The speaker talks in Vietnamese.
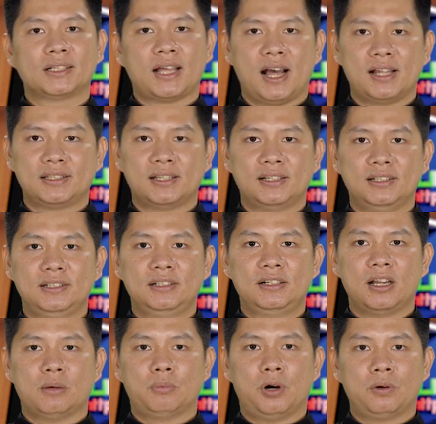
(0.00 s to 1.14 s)
Tha thứ
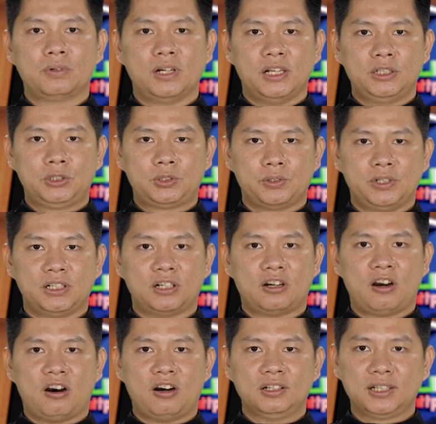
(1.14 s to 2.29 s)
là một lệnh truyền
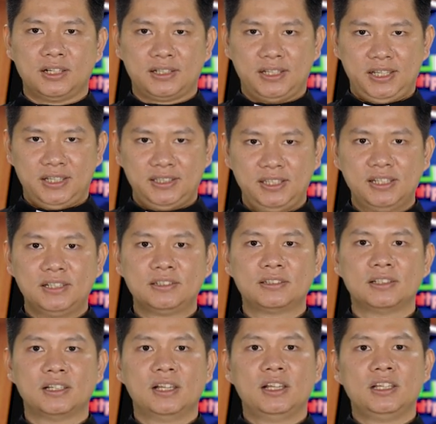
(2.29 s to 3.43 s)
khó thực hiện nhất,
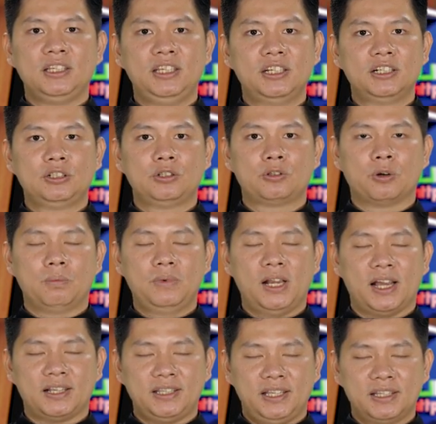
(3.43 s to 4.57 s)
nhưng cũng
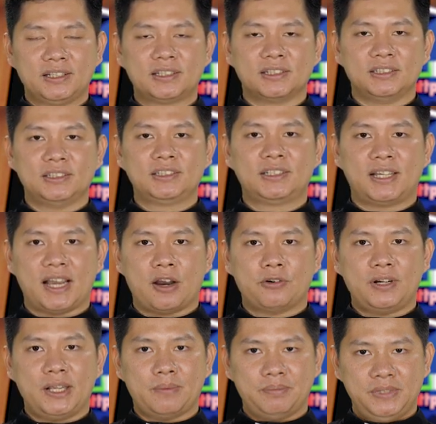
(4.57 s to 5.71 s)
là nghĩa cử cao
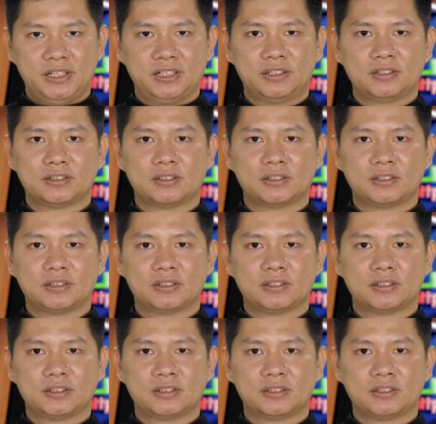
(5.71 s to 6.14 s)
đẹp nhất.